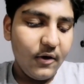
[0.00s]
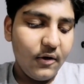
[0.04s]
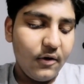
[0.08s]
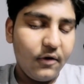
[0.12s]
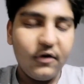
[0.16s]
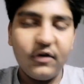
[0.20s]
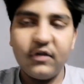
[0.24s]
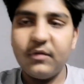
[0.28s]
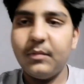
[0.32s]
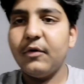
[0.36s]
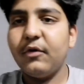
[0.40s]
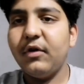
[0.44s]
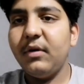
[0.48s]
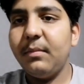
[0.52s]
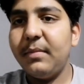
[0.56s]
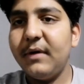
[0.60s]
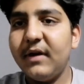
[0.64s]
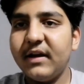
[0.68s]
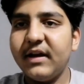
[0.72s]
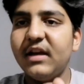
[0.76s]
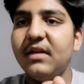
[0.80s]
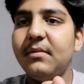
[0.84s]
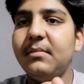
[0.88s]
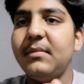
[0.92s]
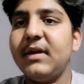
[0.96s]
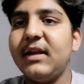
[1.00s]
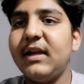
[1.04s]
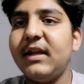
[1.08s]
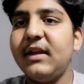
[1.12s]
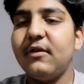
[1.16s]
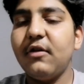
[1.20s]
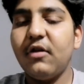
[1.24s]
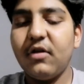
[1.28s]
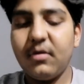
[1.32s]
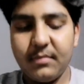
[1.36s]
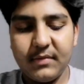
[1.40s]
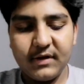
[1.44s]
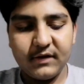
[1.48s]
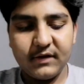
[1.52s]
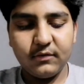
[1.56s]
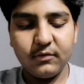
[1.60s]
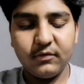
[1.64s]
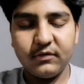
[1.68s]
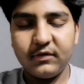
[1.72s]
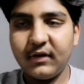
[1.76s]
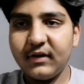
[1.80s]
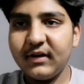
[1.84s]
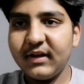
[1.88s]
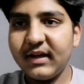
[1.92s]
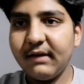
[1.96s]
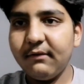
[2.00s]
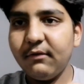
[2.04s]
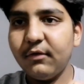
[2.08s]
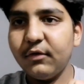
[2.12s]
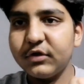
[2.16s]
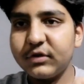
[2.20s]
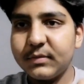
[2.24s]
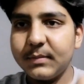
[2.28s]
और उसमें कोई प्लग इन भी नहीं था और मैं सोच रहा था कि वो